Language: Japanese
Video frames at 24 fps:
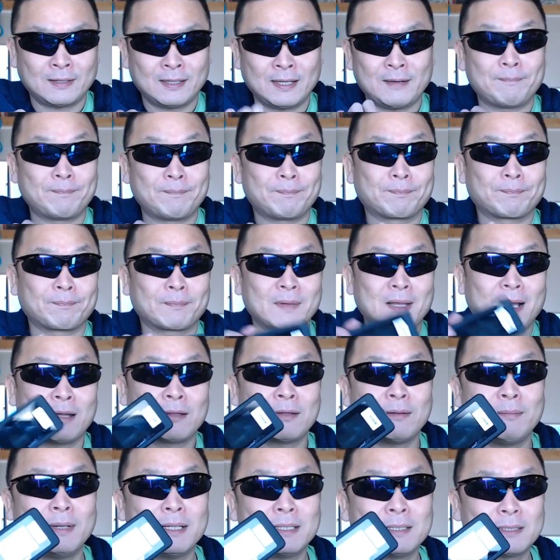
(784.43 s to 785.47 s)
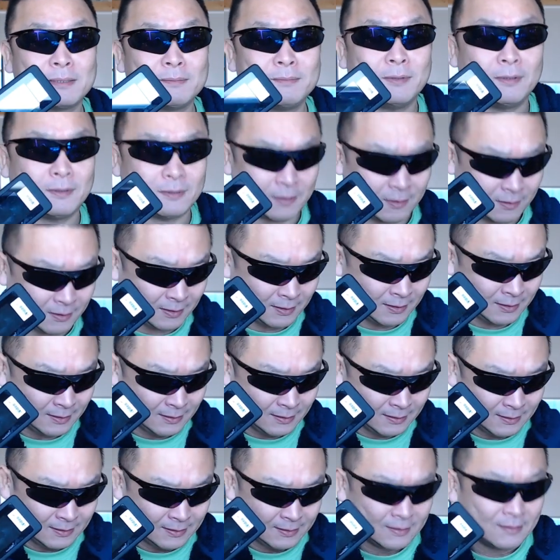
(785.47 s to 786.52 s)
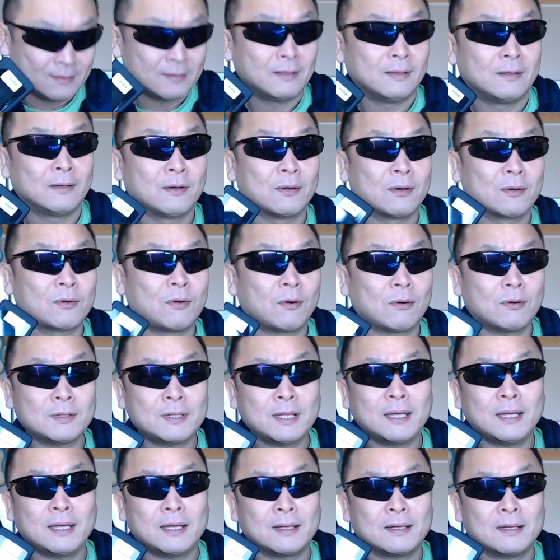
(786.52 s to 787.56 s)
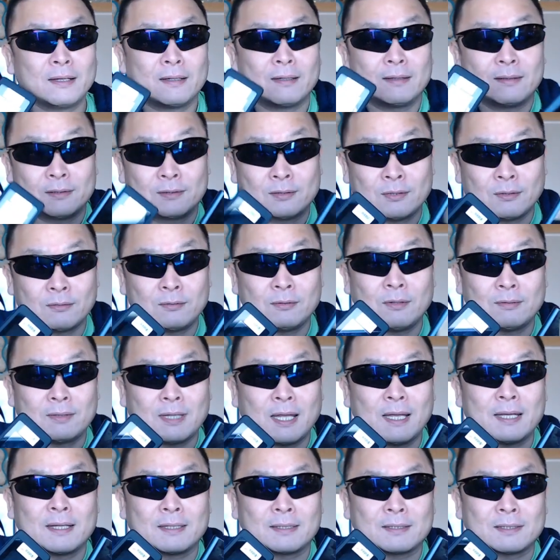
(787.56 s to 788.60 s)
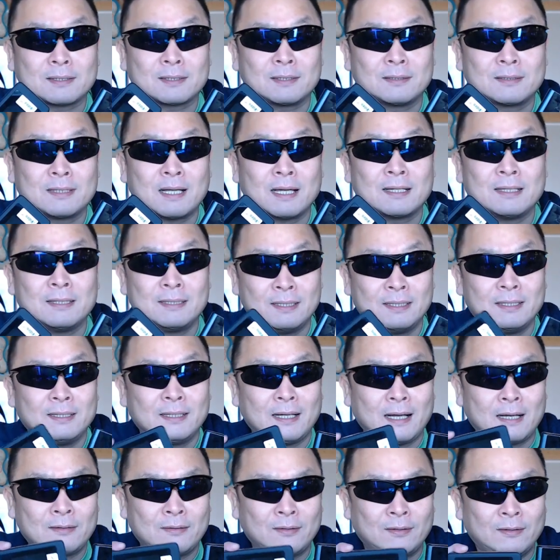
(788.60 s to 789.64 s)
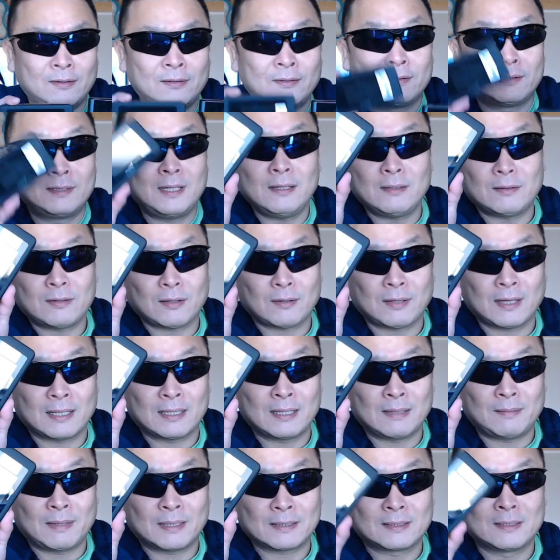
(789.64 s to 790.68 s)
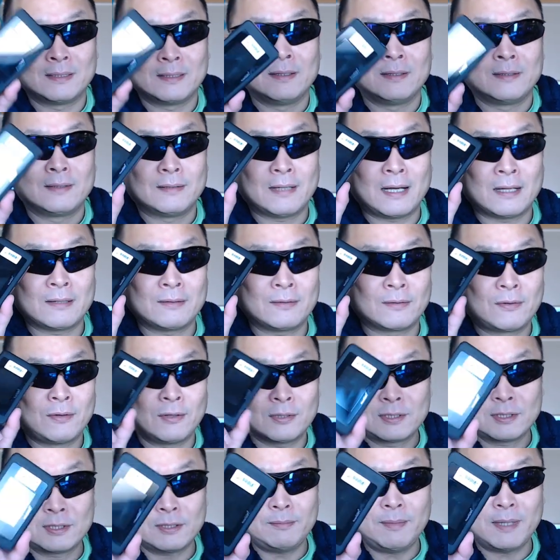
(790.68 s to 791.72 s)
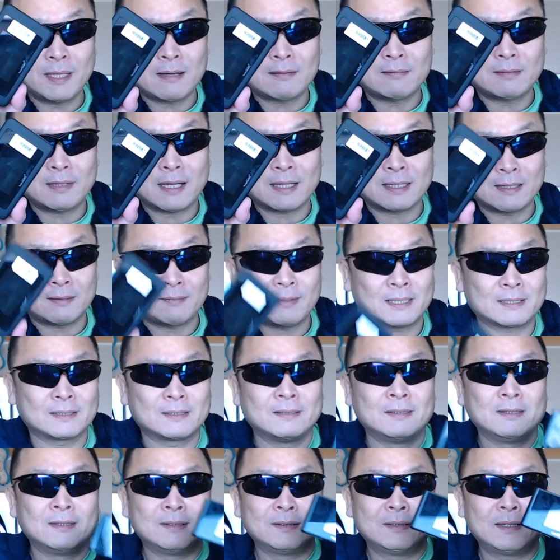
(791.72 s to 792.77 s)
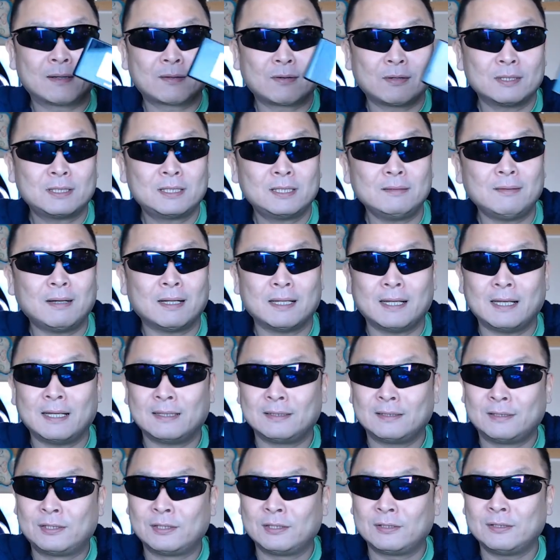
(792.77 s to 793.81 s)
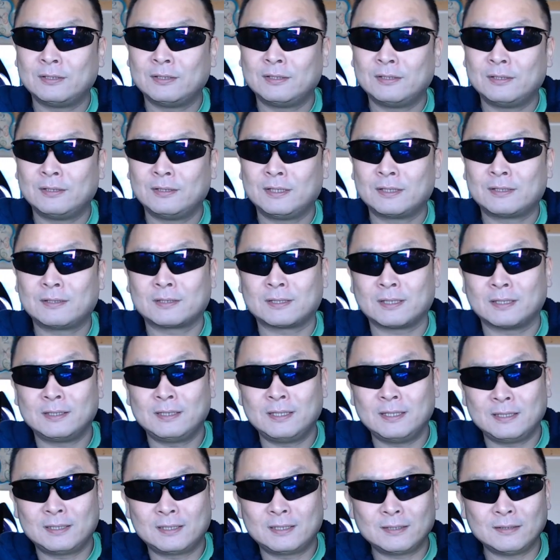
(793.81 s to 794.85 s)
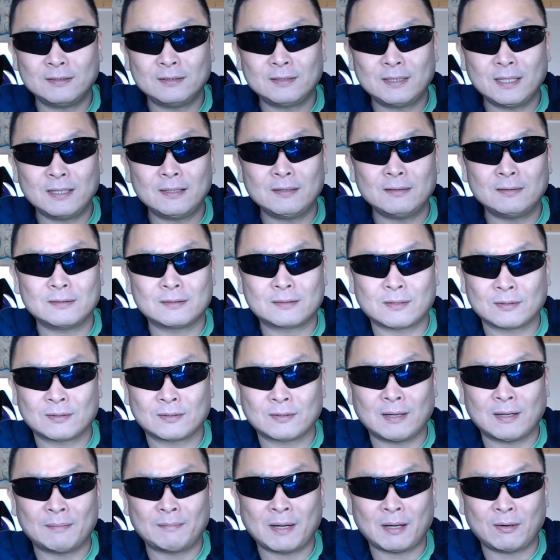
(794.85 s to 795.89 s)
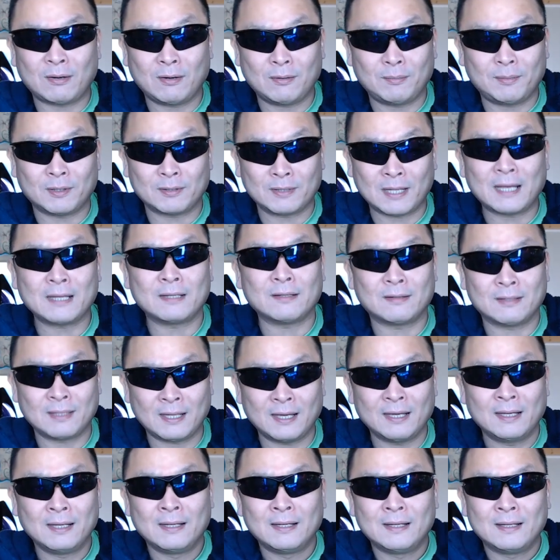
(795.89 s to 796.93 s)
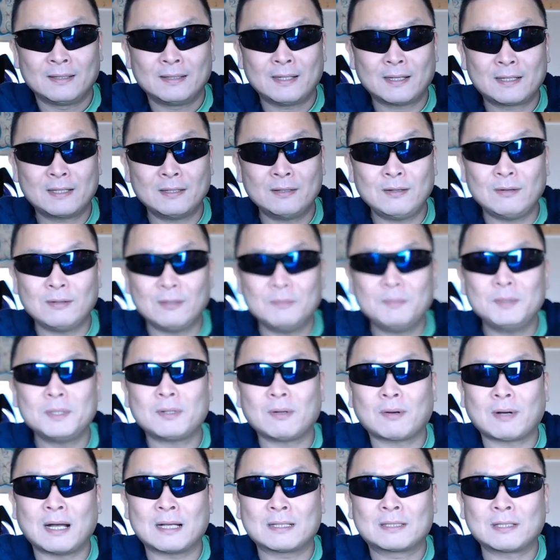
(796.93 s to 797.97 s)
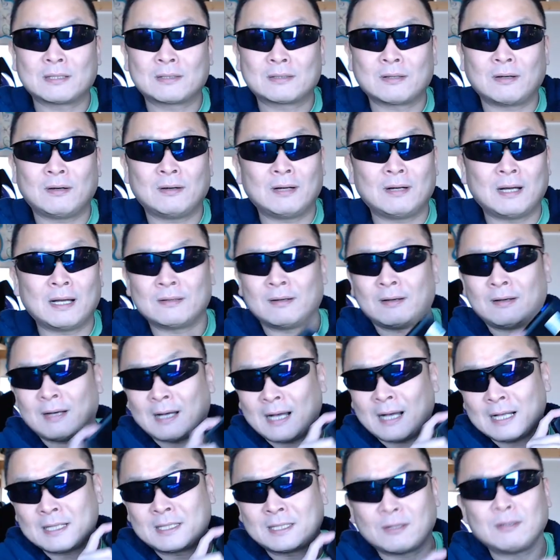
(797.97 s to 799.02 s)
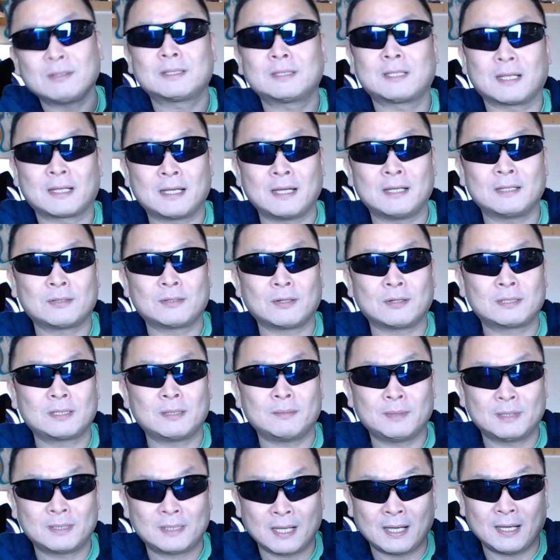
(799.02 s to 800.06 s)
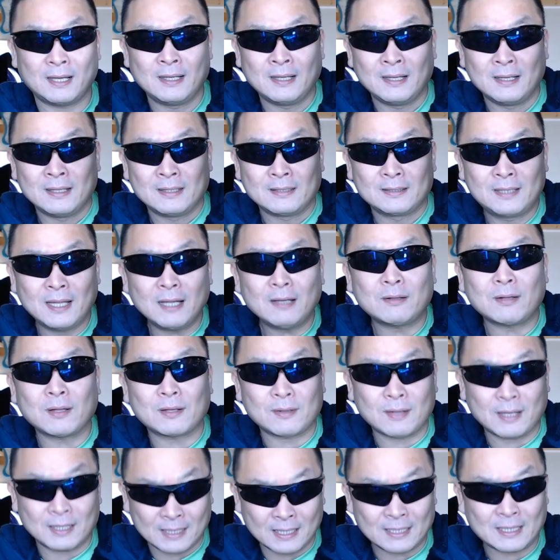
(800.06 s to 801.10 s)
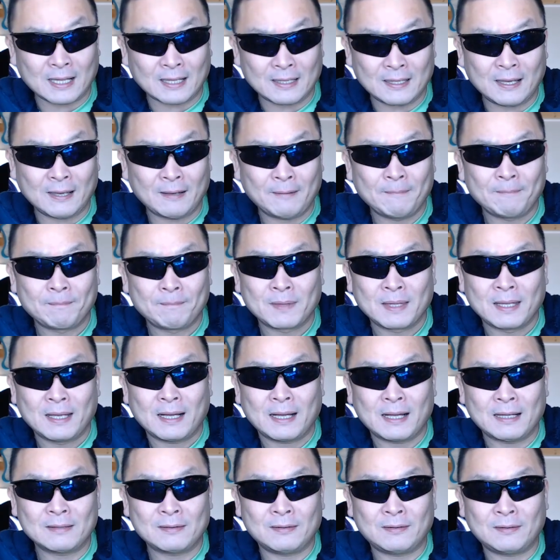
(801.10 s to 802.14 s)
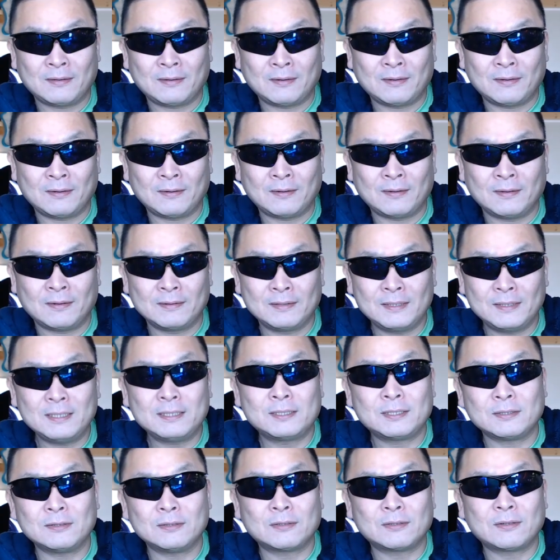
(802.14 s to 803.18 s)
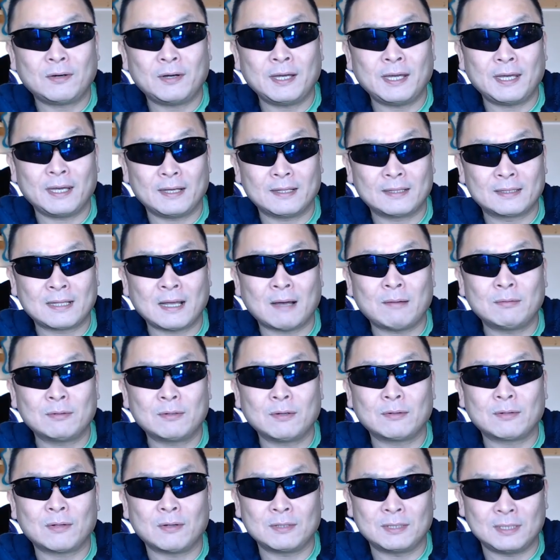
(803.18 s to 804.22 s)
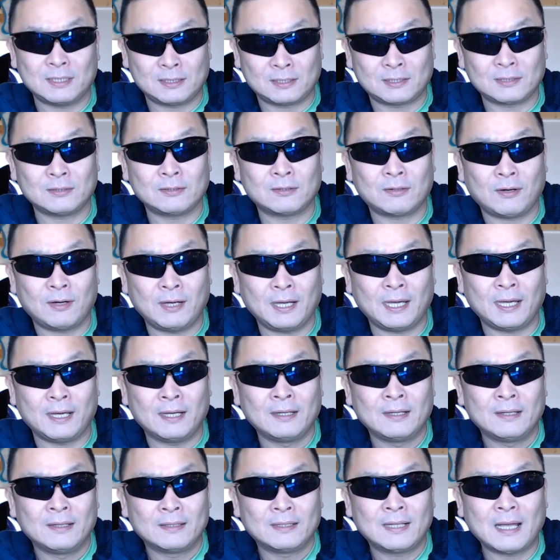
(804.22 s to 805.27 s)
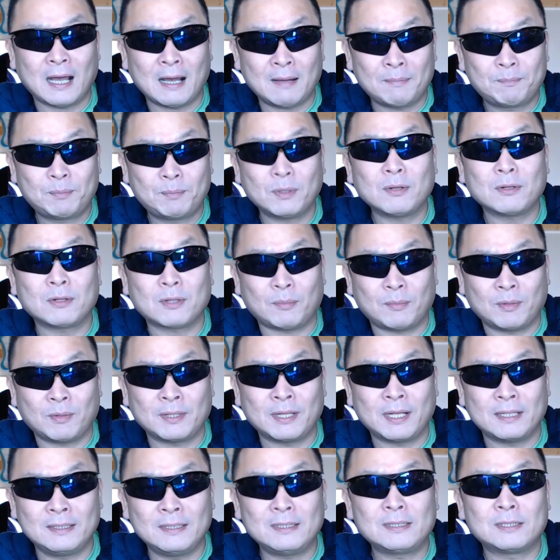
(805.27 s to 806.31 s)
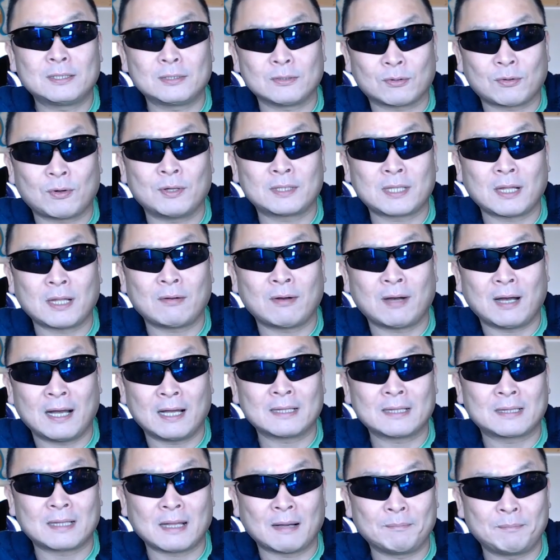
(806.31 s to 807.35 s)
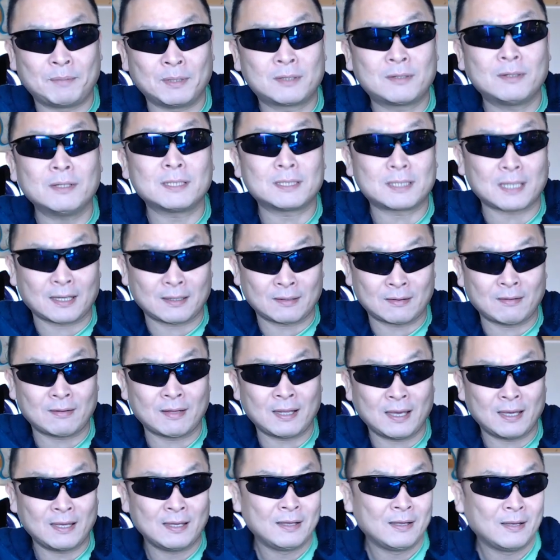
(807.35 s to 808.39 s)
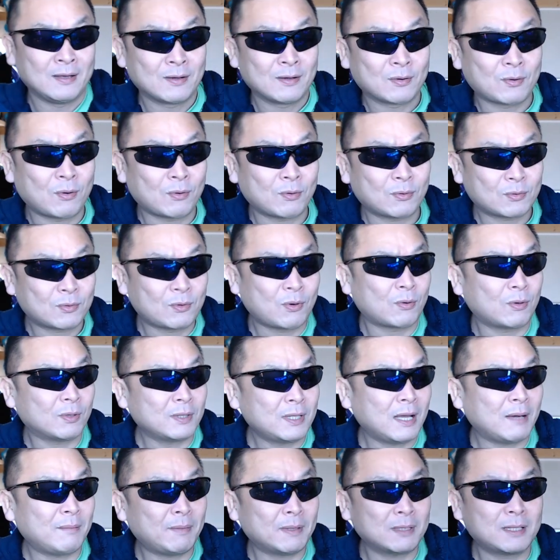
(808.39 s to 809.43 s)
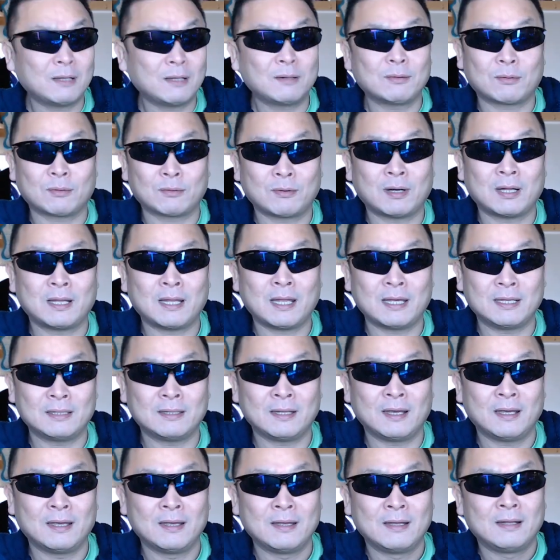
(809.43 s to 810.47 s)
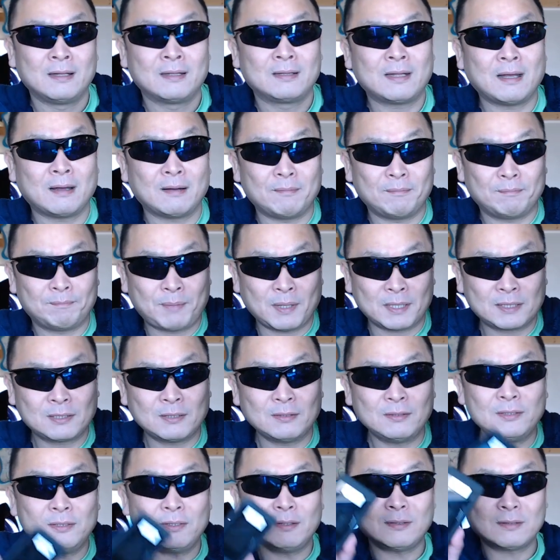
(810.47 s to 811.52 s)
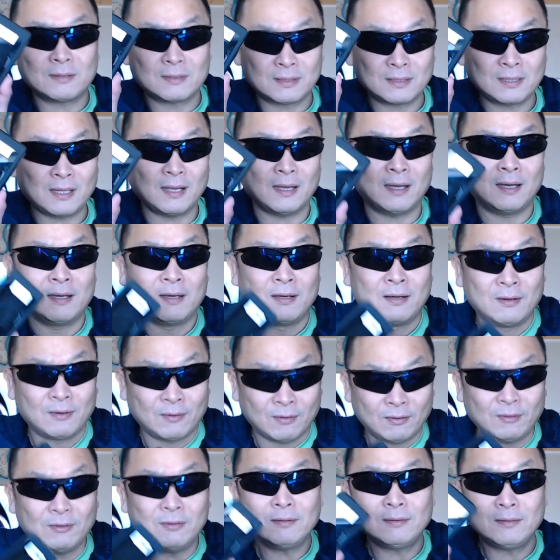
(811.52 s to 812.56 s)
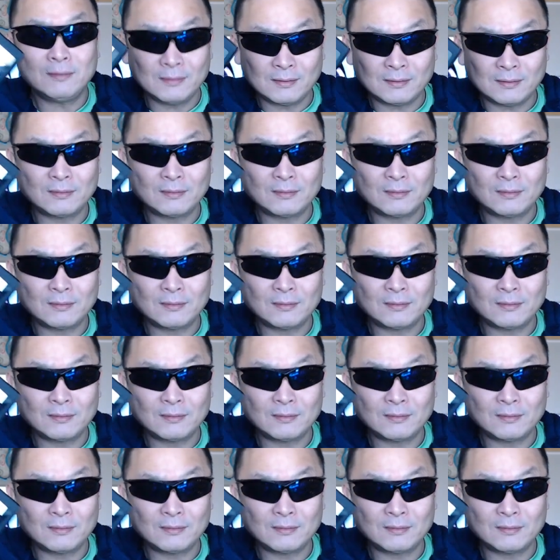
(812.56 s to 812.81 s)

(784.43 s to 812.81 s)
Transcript: これアドバンスモードここで食道対決する限りあのー、出るときは出ますあの50メガぐらい出ますでこっちはね10いくつ20出ることはまほぼないよねで昨日海とかちょっとあのあちこちで検証してみて出るときは出たねあの20超えダウンロード20超えでアップロードもね20超えたのがあったびっくりしたけどねここであんま出ることがないんでだ場所によって本